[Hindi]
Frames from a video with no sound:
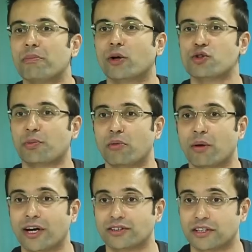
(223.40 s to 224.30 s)
में कुछ
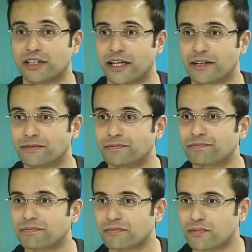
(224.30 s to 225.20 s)
प्रॉब्लम आ सकती है
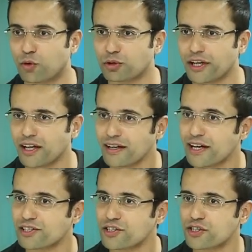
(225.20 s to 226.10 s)
होता है ना
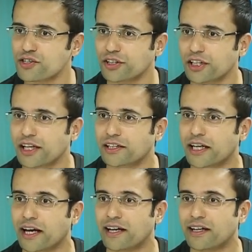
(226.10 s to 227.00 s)
ऐसी चीज़ें चलती रहती
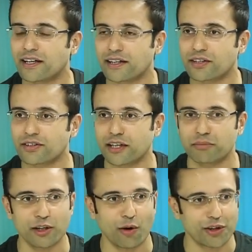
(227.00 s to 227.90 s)
हैं कि शायद
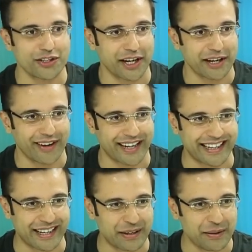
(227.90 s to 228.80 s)
मेरी नौकरी जाने वाली
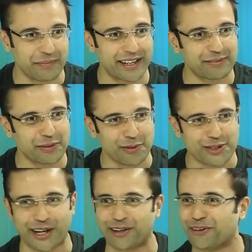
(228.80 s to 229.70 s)
है बेटा अब तुम कुछ
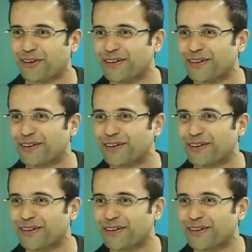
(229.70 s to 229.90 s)
कर लो